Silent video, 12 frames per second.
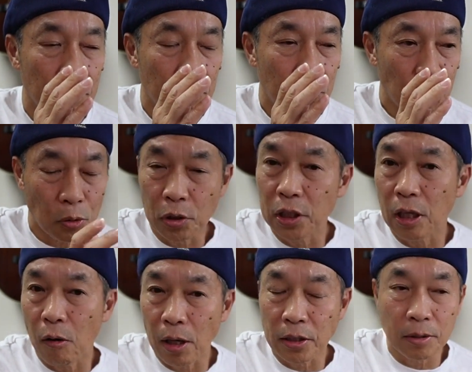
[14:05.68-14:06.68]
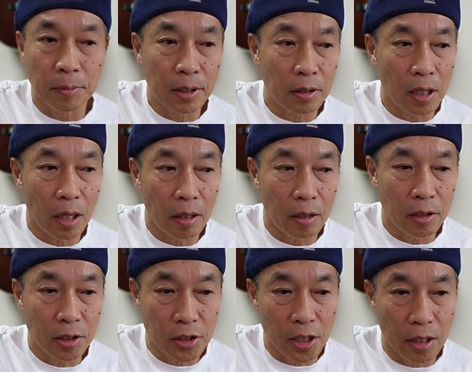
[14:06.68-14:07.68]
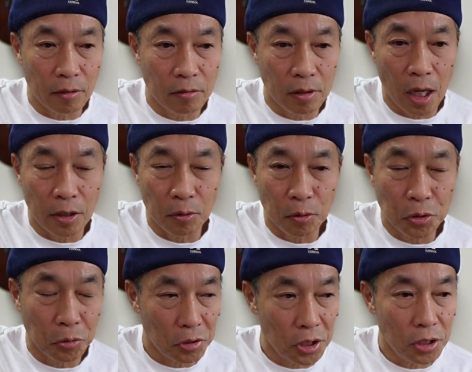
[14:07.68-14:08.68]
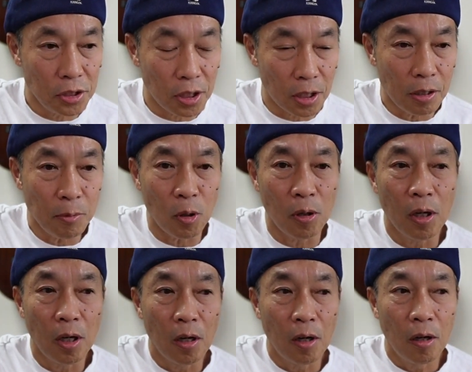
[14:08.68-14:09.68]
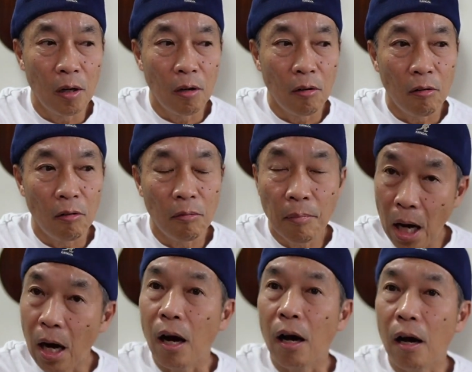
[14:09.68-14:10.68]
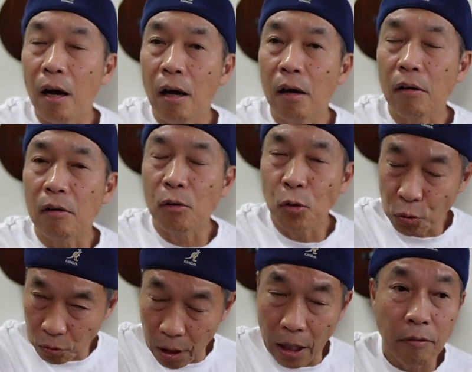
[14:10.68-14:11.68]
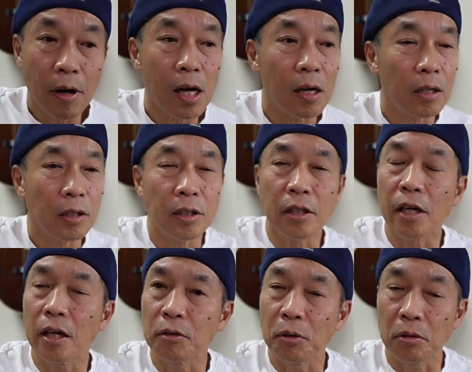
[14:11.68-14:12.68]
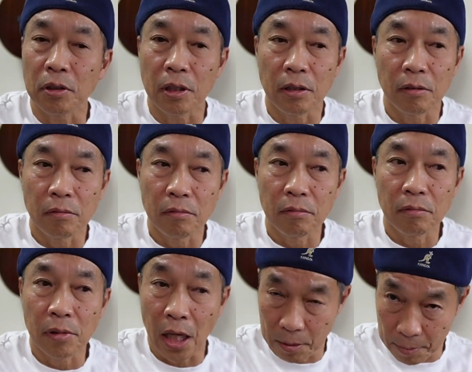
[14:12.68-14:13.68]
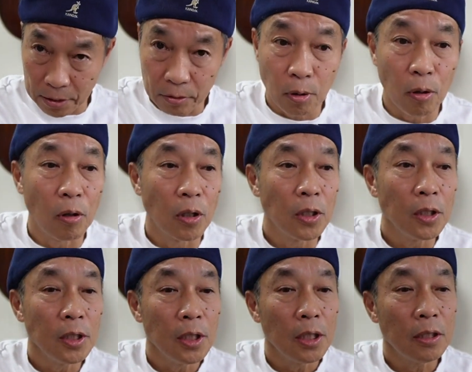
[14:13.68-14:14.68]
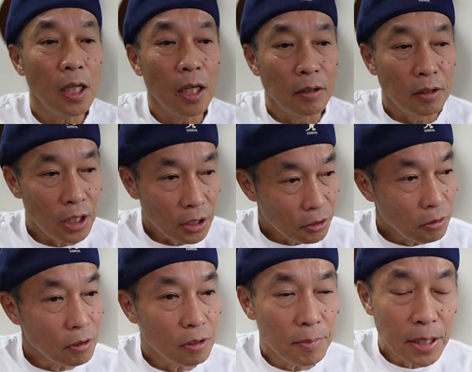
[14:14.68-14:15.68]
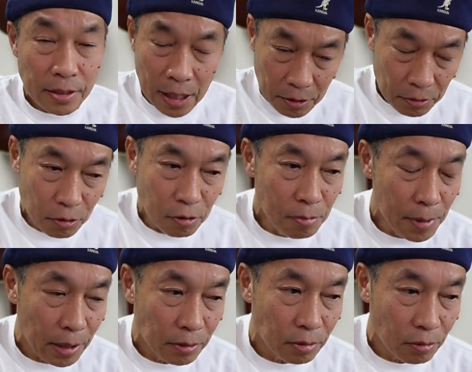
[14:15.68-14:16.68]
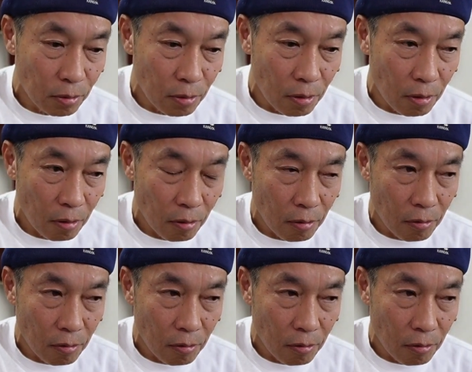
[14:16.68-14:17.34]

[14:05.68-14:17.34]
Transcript: ソロギターを始めて1年ぐらいの初心者でもまあこのぐらいは弾けるようになりますと。で2曲目3曲目いくと